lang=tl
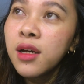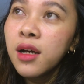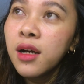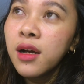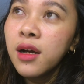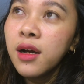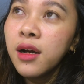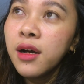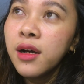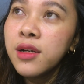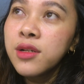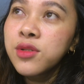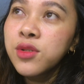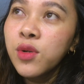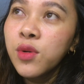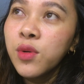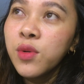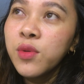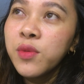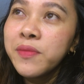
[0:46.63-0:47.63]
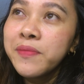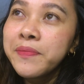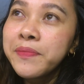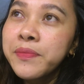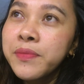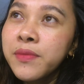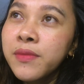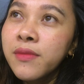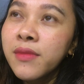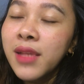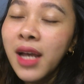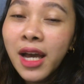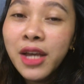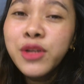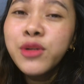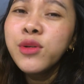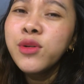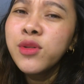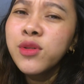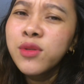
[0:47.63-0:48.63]
Uh, so,
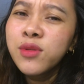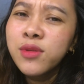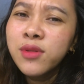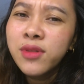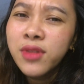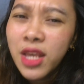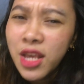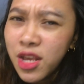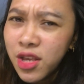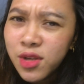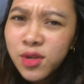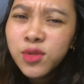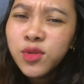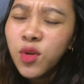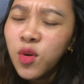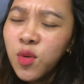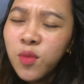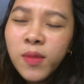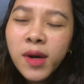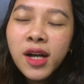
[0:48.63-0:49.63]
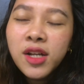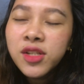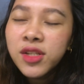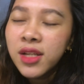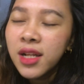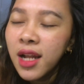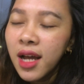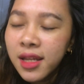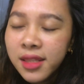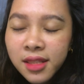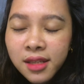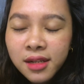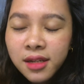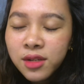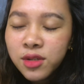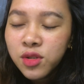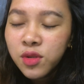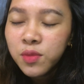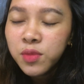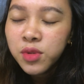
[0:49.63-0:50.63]
ayun, thank you so much sa lahat ng
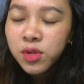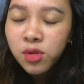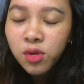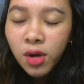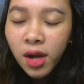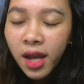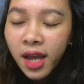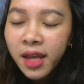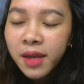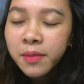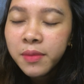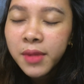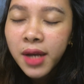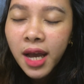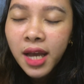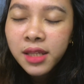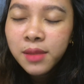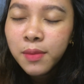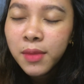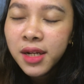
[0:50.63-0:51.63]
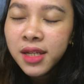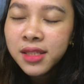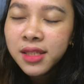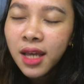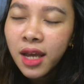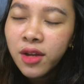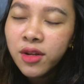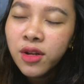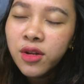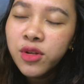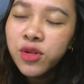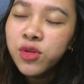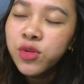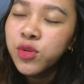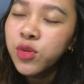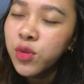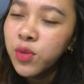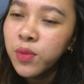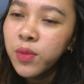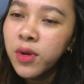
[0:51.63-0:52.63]
nag-subscribe. Kahit malit tayo na
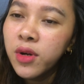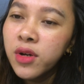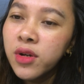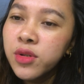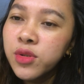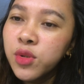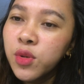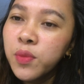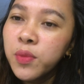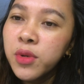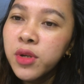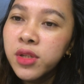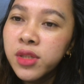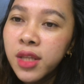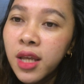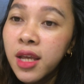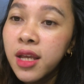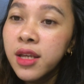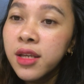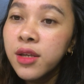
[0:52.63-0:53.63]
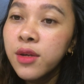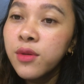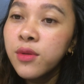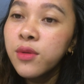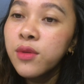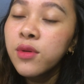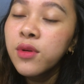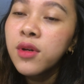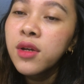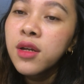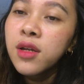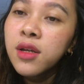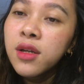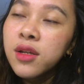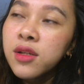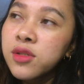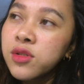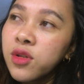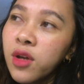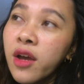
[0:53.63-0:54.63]
YouTuber, super thank you
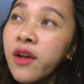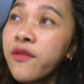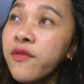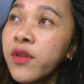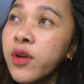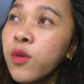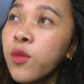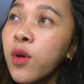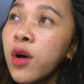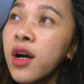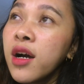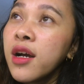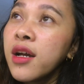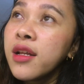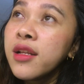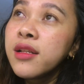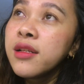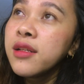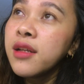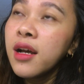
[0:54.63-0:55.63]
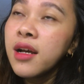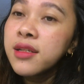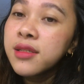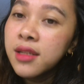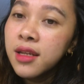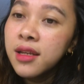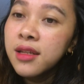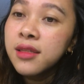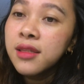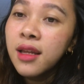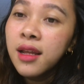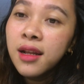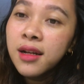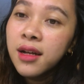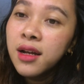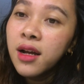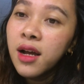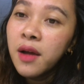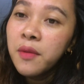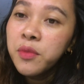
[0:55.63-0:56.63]
to everyone. As in,
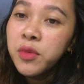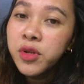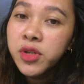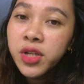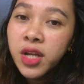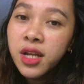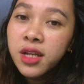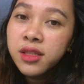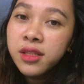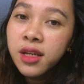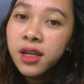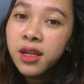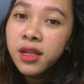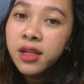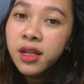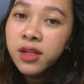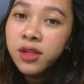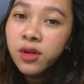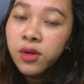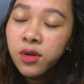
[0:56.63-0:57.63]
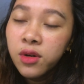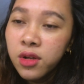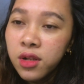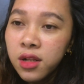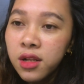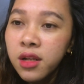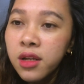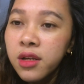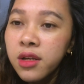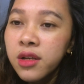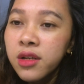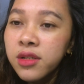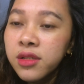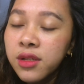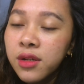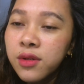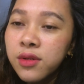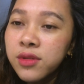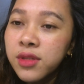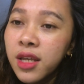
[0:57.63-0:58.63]
talagang appreciated and all.
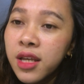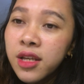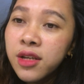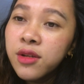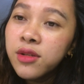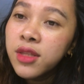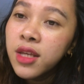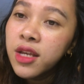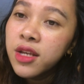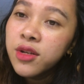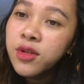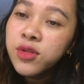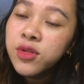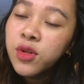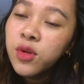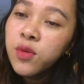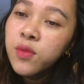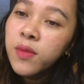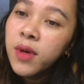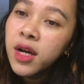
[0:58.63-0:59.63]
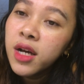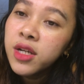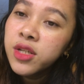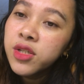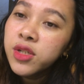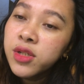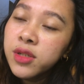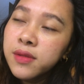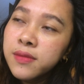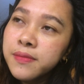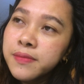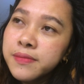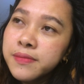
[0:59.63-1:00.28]
So, thank you, thank you so much.